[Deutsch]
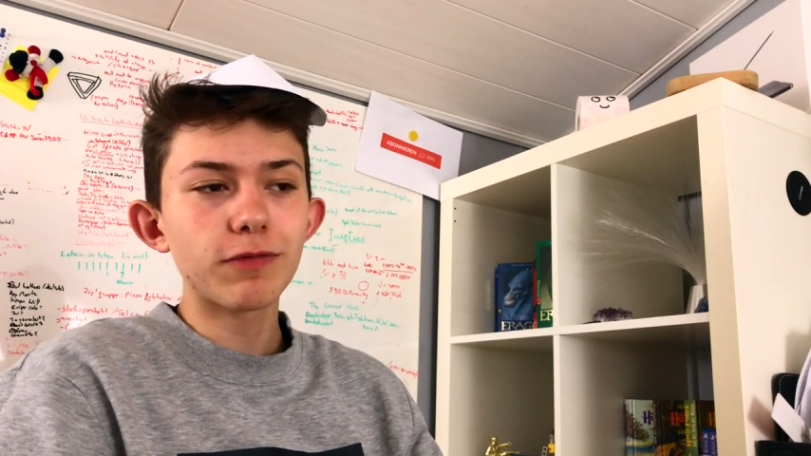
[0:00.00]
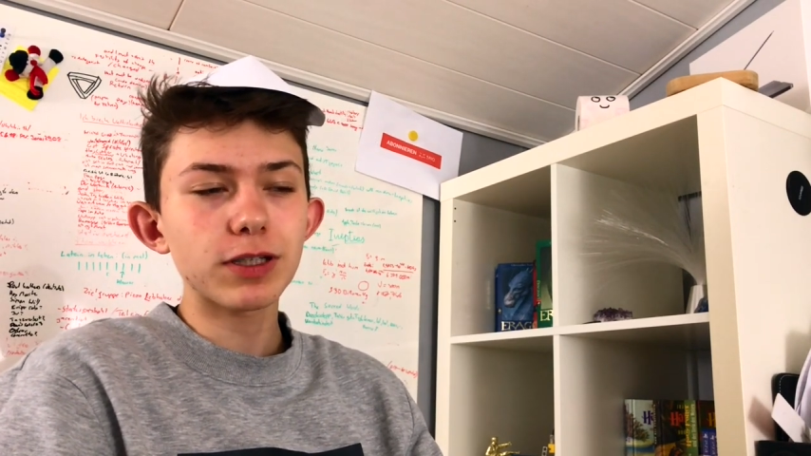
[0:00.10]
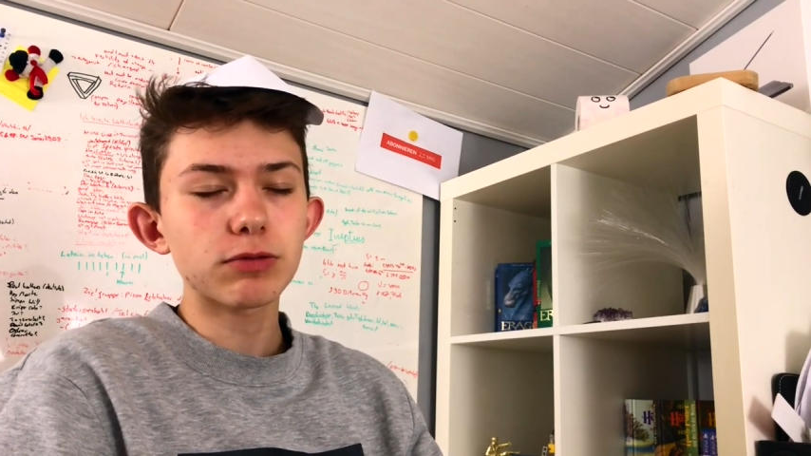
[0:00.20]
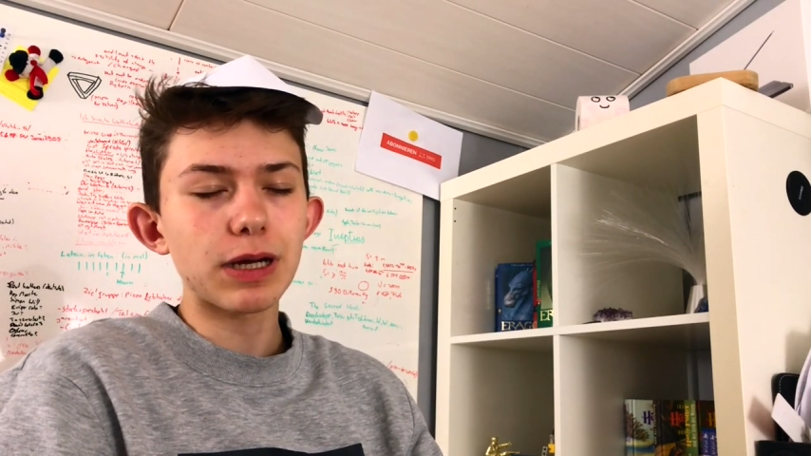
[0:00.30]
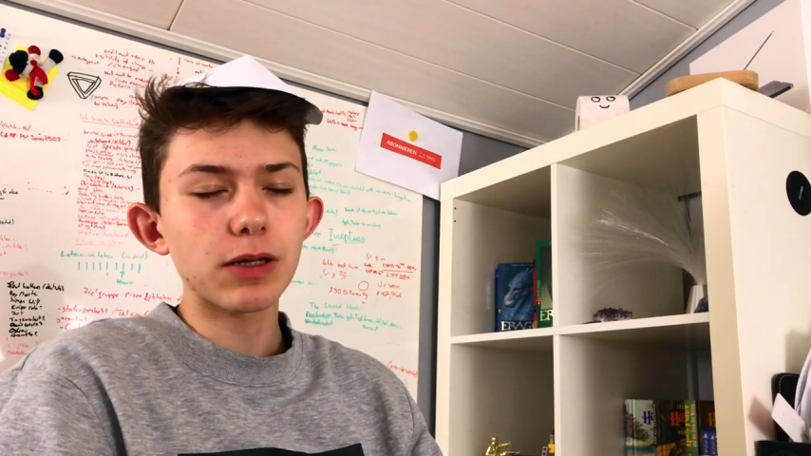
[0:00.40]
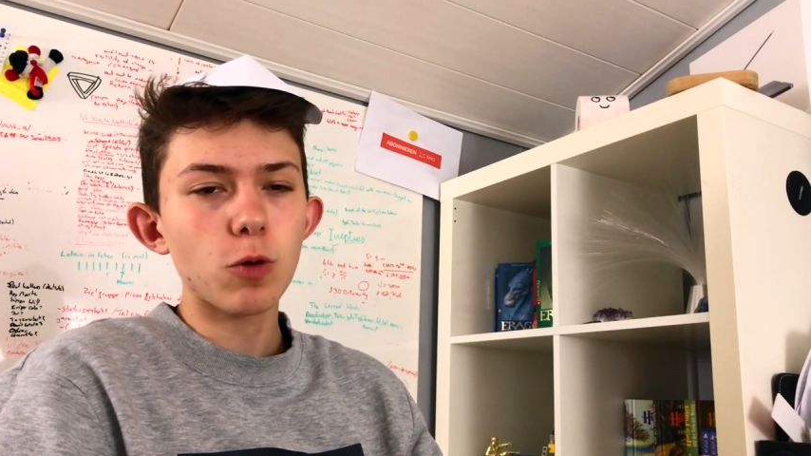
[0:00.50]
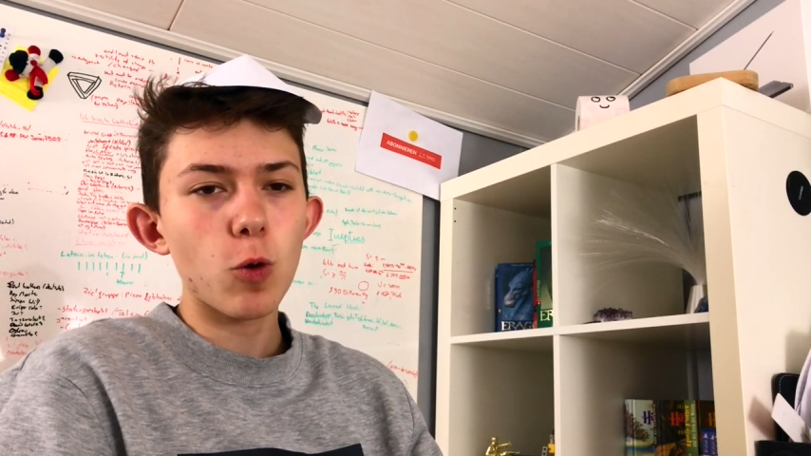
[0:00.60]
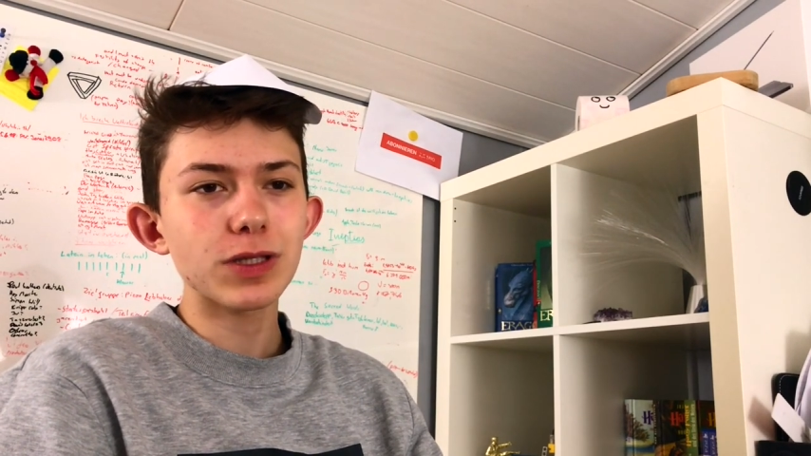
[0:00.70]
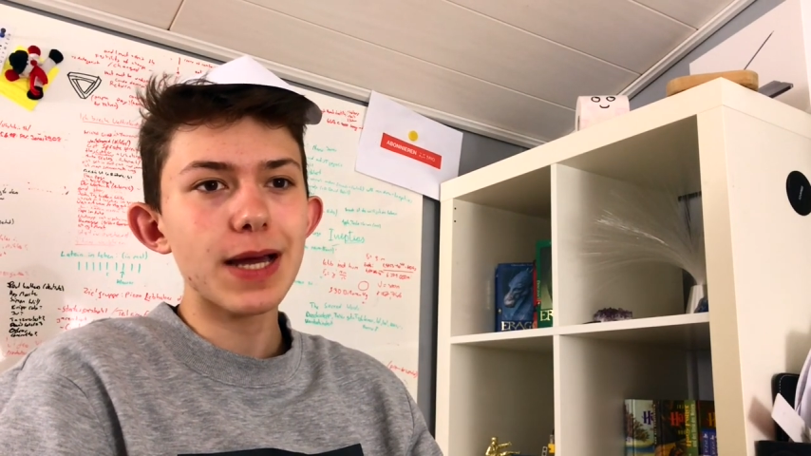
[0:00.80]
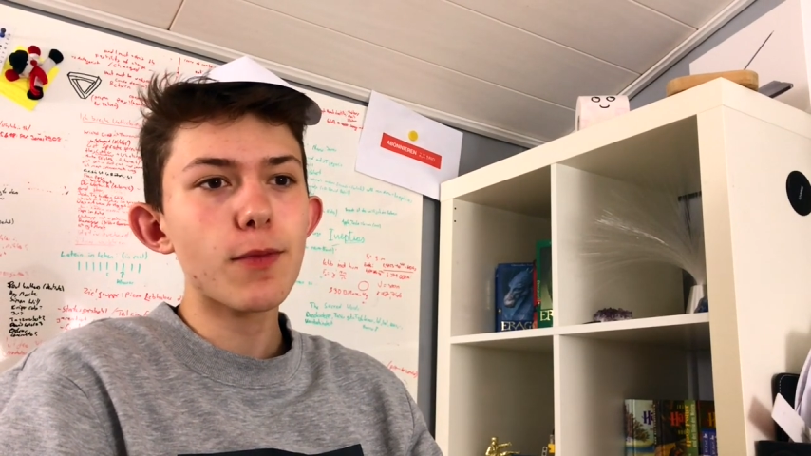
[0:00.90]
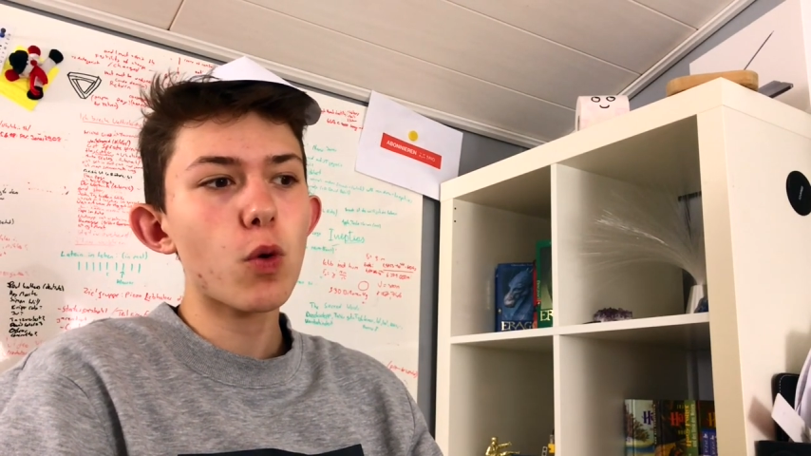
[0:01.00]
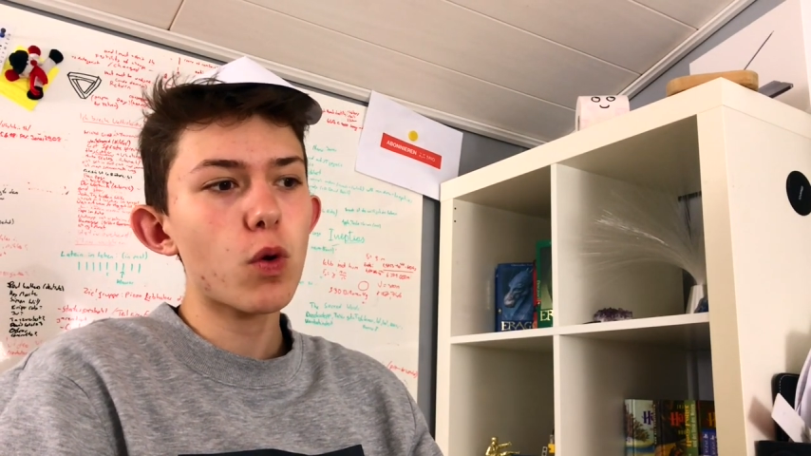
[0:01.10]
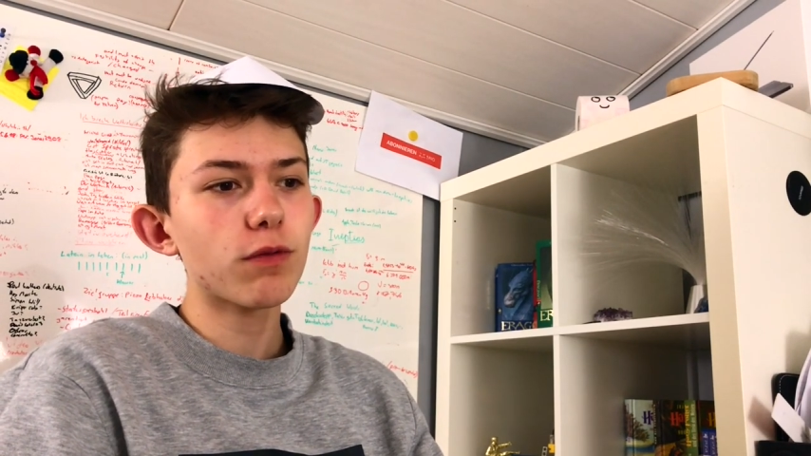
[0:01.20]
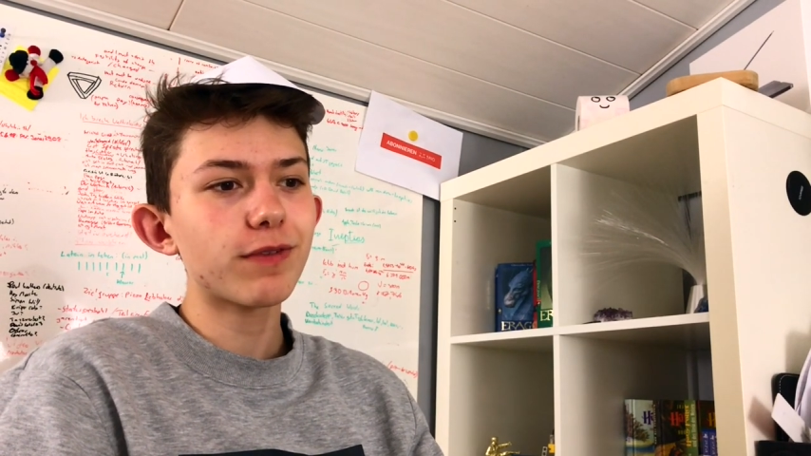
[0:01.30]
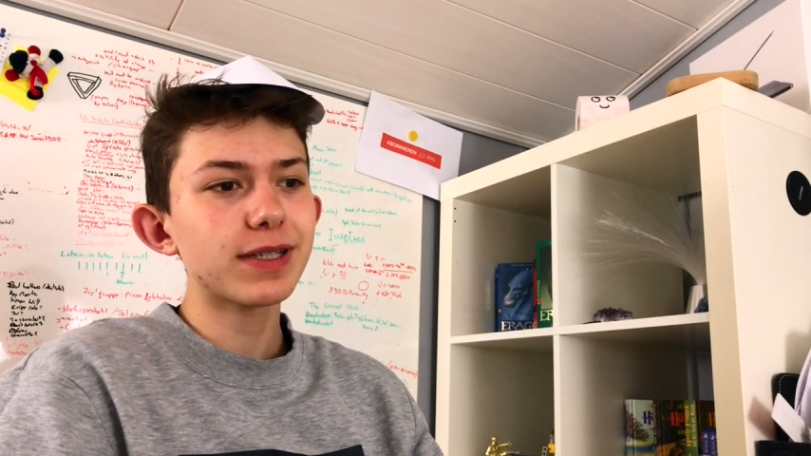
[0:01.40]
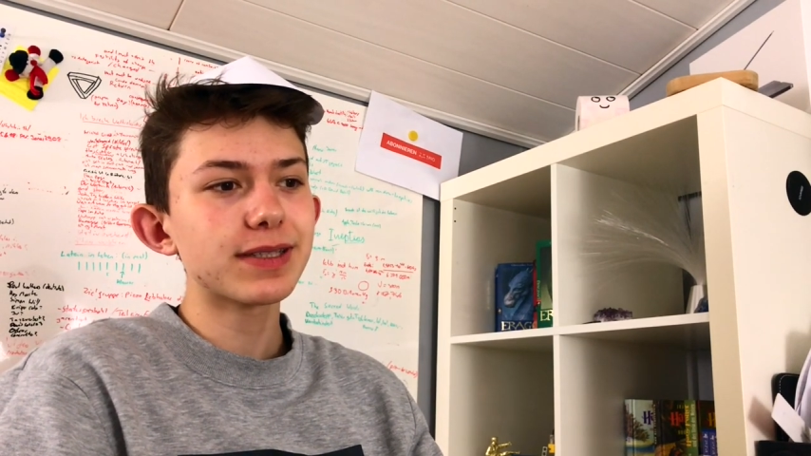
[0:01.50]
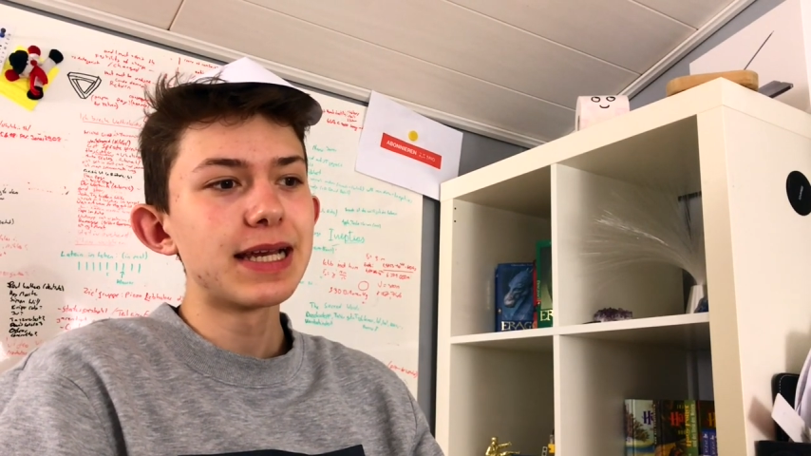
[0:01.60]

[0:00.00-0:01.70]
was du anguckst, aber irgendwas